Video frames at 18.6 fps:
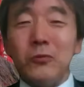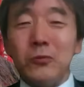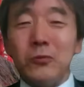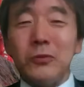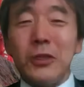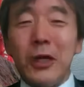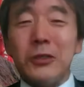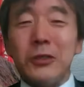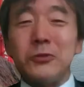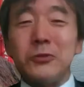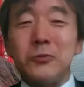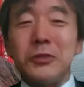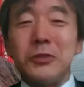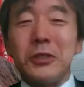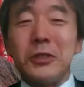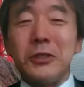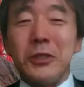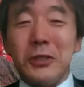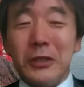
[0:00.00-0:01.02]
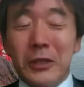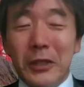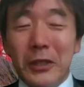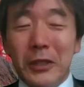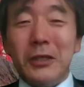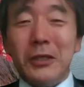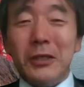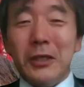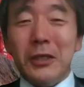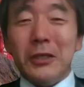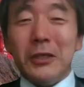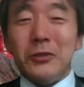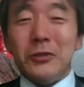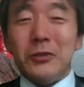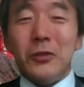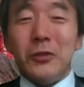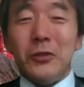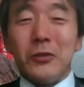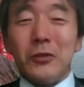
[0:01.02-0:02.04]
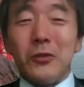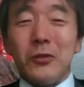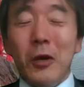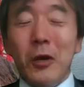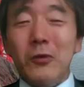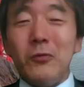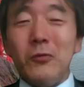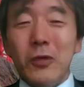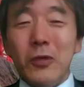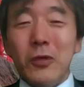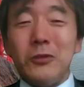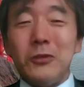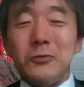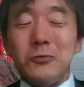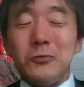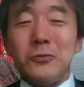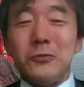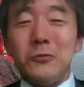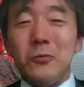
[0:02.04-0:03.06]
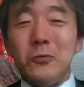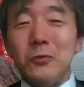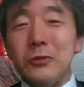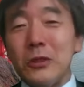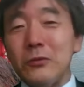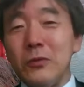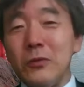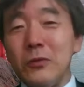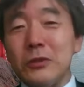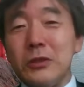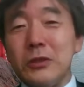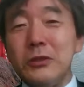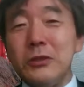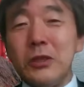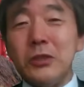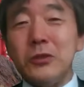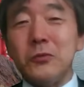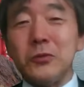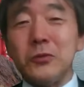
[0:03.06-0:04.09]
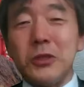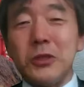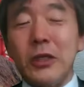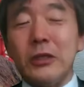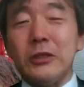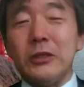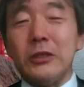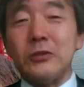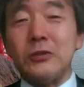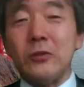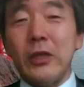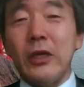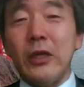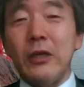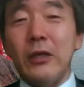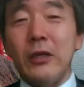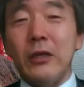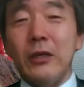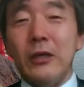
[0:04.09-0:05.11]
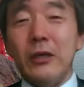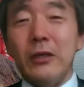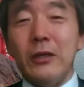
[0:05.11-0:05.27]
を本当に解消しなきゃいけない。う。で、壁を解消する方策のは全然議論してないんですよね。